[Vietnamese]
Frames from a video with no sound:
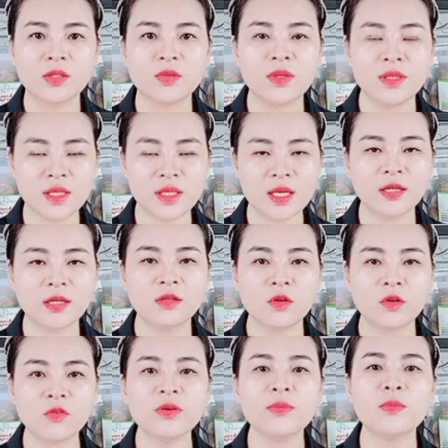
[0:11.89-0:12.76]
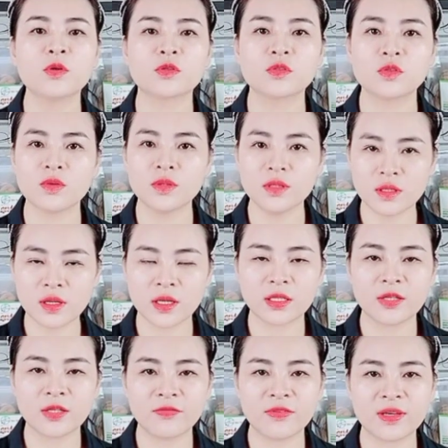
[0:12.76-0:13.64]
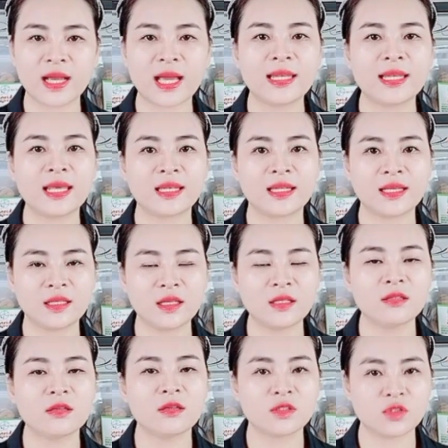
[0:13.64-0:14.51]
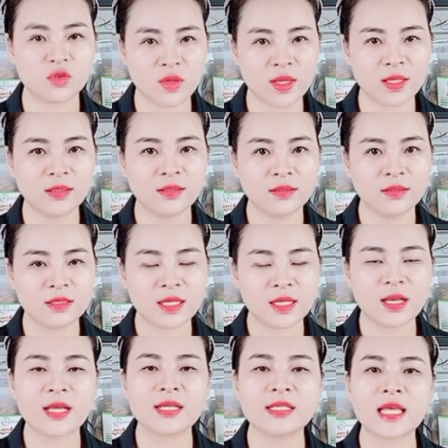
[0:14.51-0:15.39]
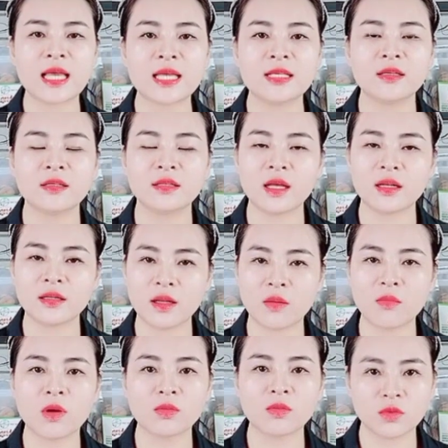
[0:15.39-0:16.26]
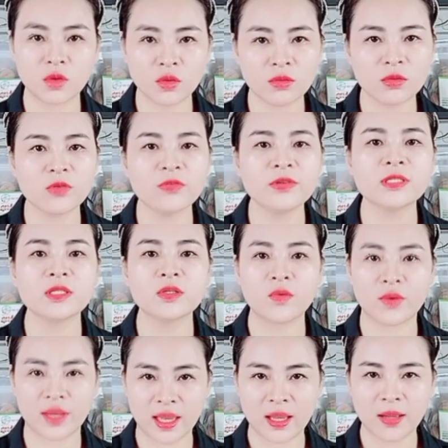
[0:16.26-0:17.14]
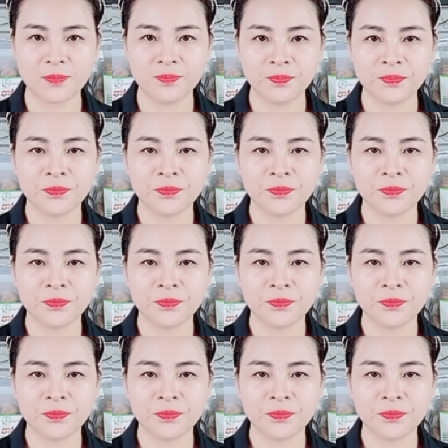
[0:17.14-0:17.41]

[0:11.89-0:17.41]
Tuy nhiên, đối với một số người thì việc ăn hạt hạnh nhân thường xuyên sẽ gây ra những tác động không tốt đối với sức khỏe.